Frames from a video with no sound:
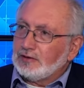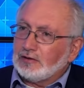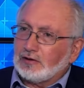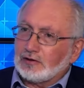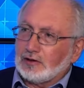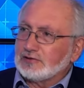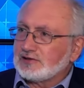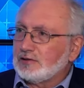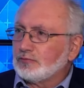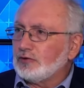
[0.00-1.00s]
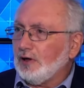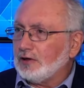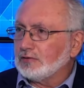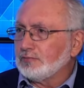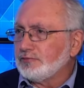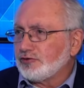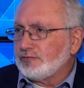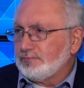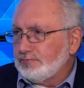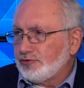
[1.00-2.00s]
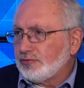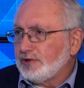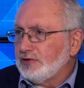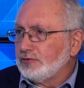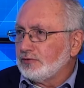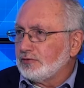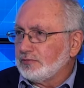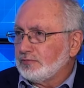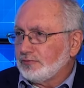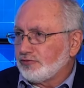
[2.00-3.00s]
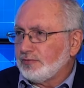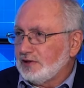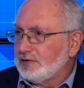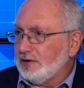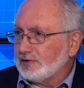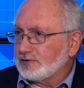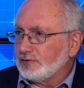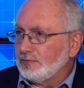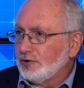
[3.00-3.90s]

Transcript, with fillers: قرار السلم والحرب مش مش بإيدهم مش بإيد الحزب